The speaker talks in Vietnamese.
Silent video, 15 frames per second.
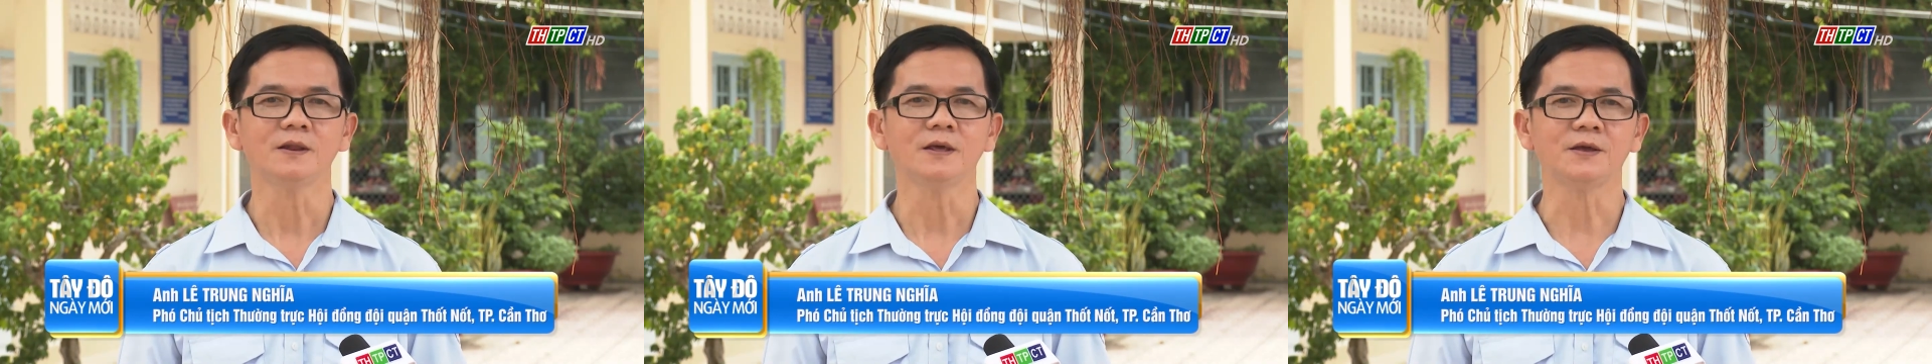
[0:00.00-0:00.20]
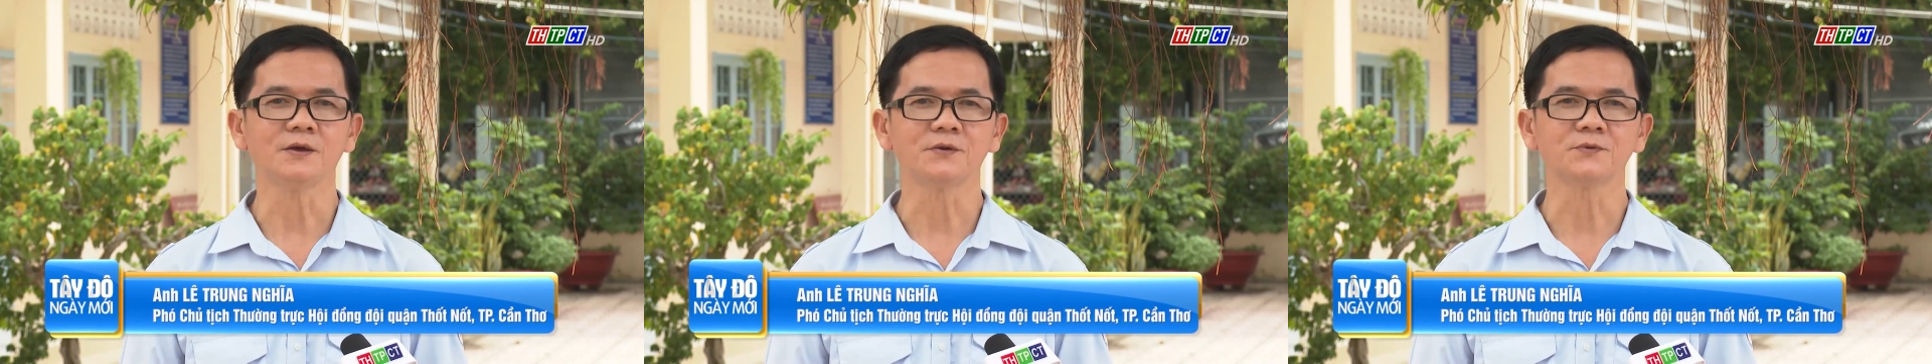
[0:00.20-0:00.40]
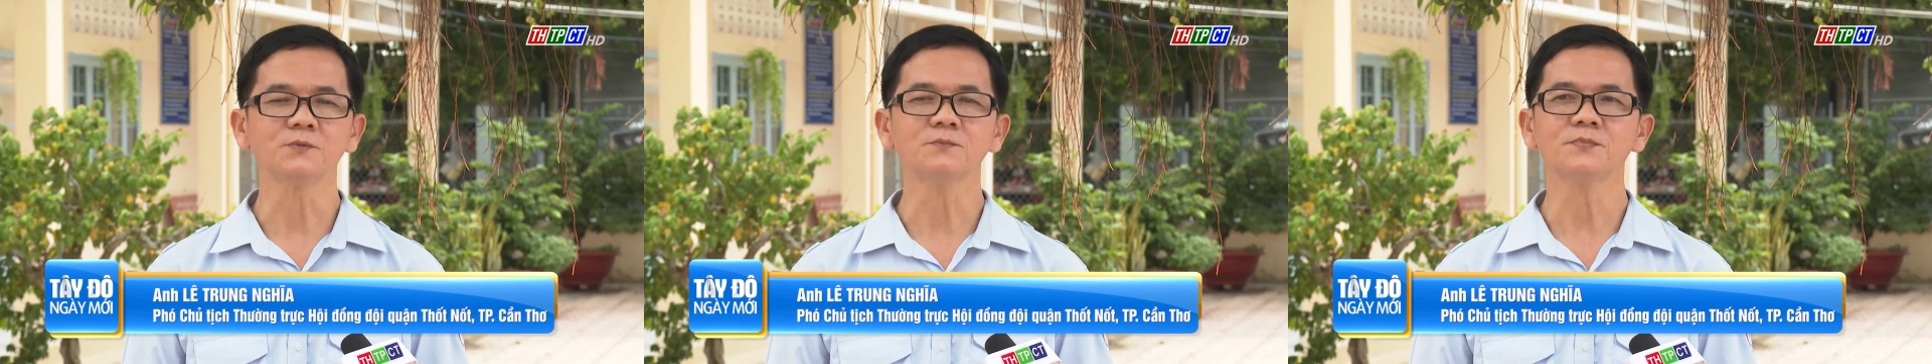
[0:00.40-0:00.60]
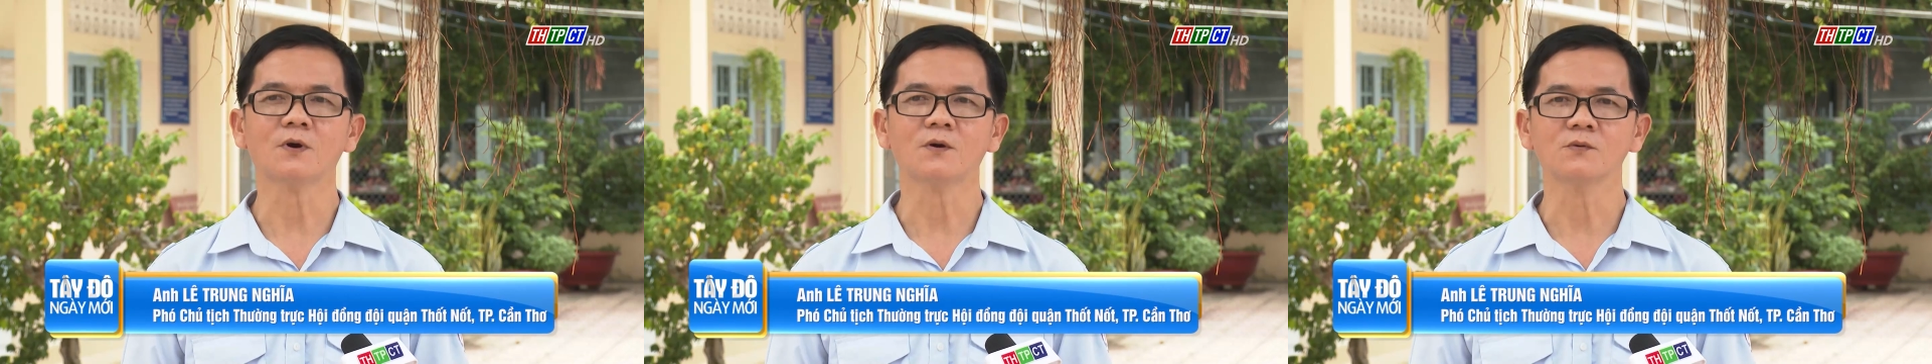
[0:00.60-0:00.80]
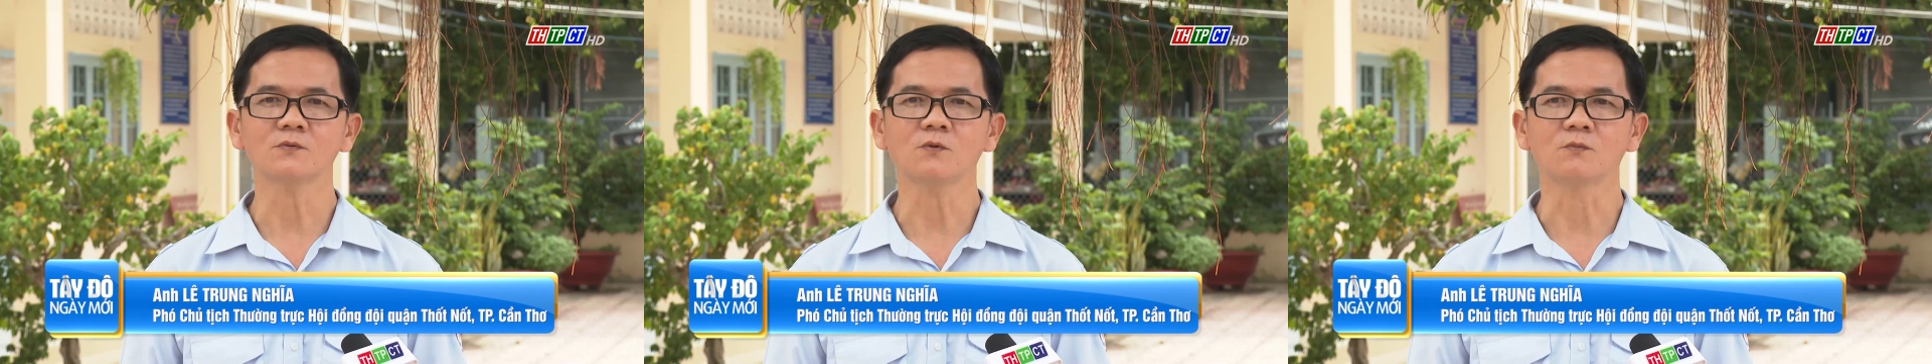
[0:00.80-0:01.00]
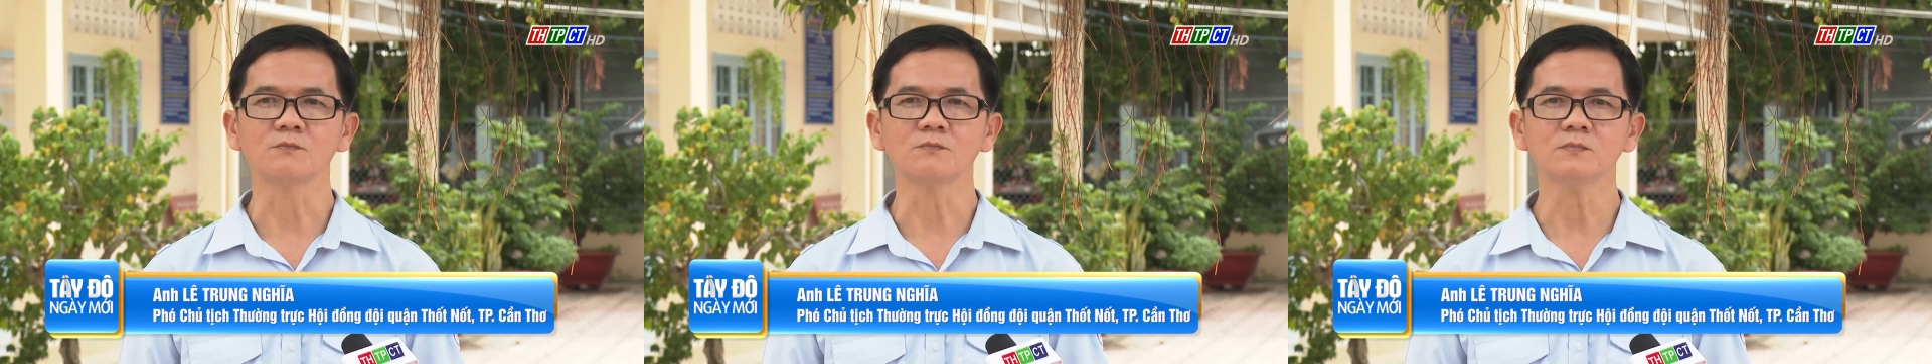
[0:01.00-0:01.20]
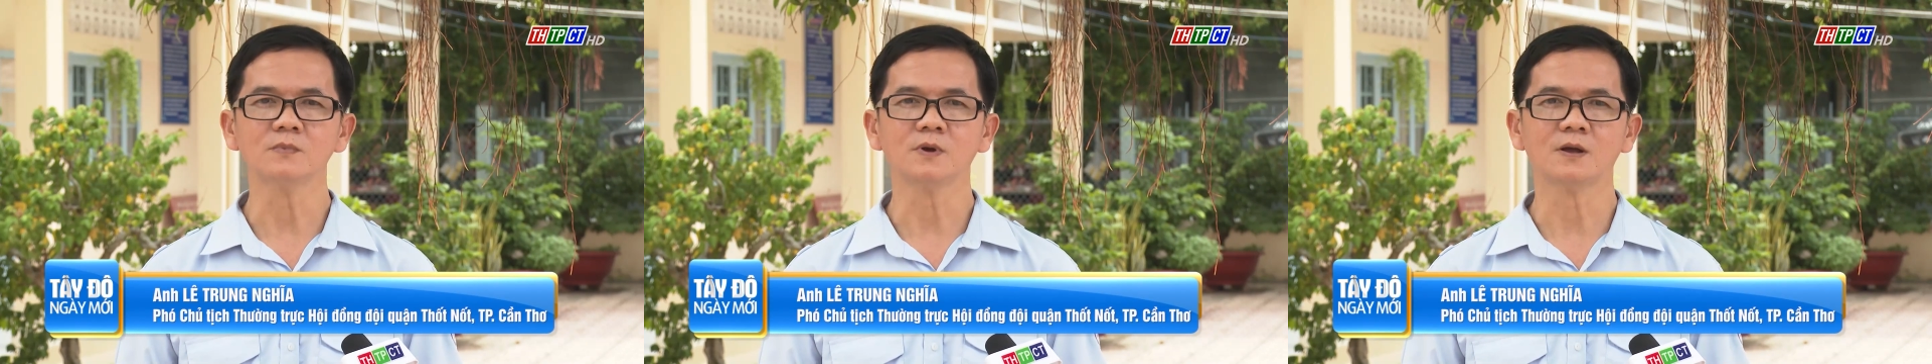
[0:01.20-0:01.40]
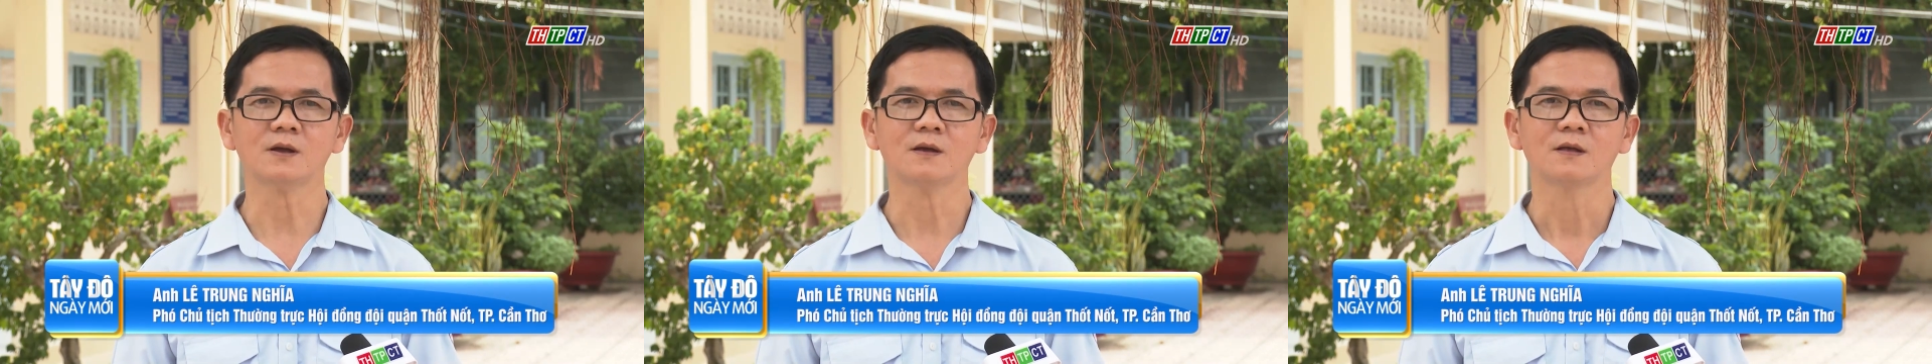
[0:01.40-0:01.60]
thì chúng tôi cũng